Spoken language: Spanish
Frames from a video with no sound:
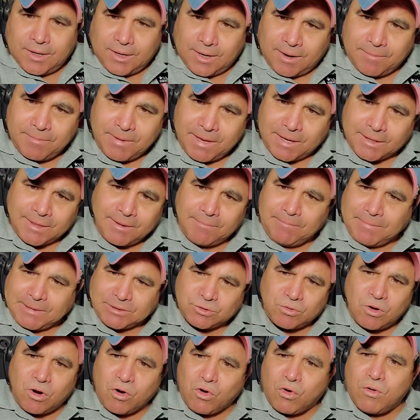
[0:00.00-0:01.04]
La mierda
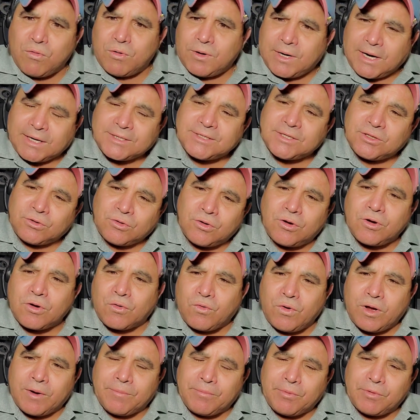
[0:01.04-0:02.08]
empezó a acumularse en todo el
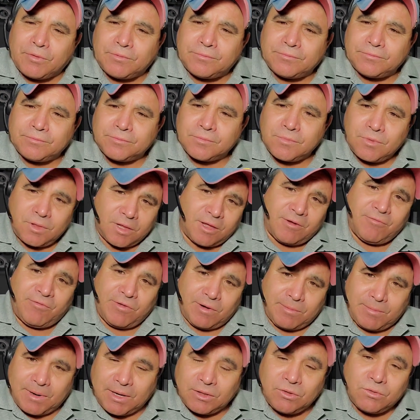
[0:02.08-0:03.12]
cuerpo,
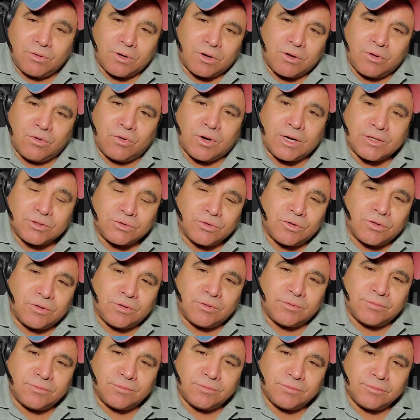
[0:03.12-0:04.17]
enfermando al
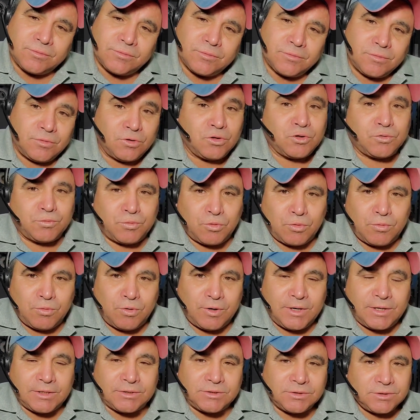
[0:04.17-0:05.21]
corazón, los
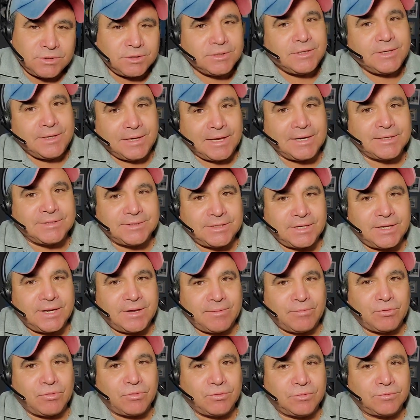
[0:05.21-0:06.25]
pulmones y al
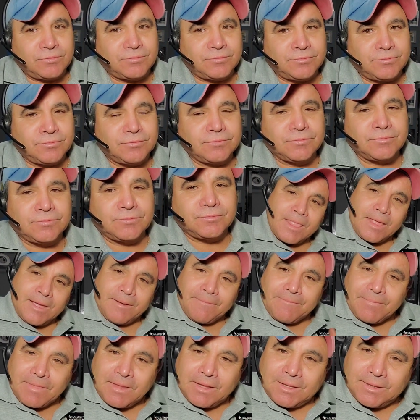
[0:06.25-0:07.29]
cerebro.
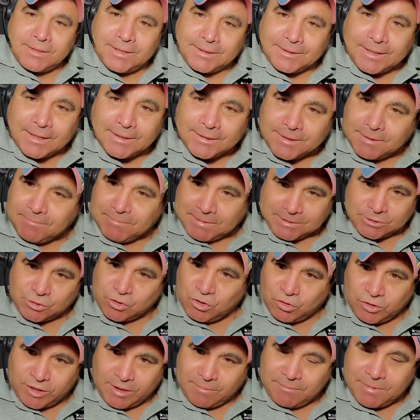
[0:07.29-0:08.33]
De tanta
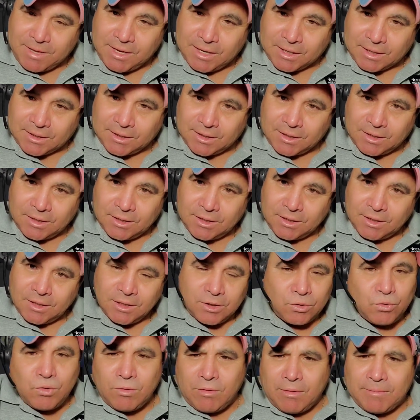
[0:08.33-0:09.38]
invasión de mierda,
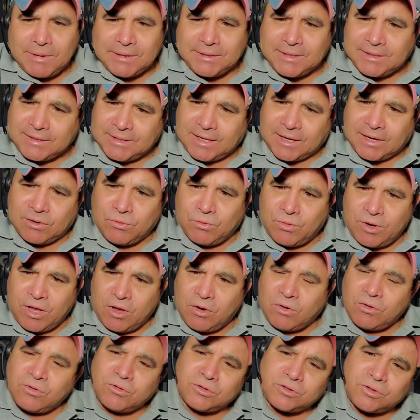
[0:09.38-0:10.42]
nuevamente se
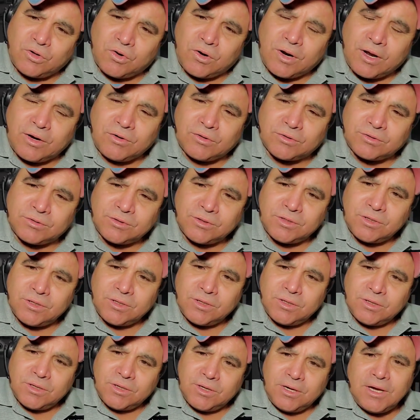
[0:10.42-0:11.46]
reunieron los órganos
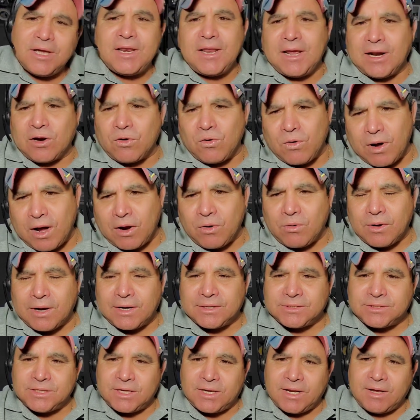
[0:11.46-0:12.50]
y le rogaron
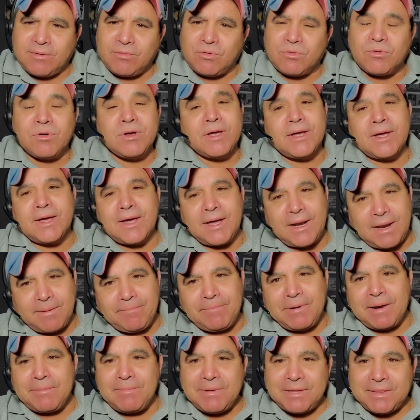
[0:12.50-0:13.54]
al cerebro que le
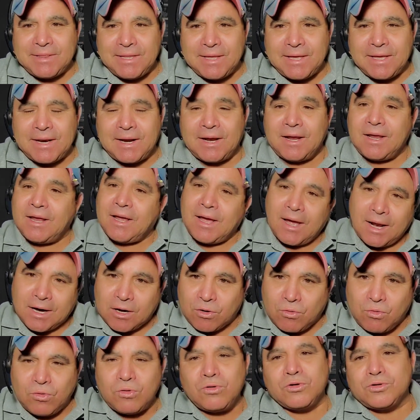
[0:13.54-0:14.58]
permitiera
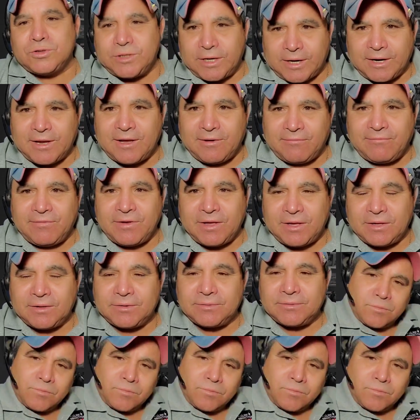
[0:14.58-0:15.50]
al culo ser jefe.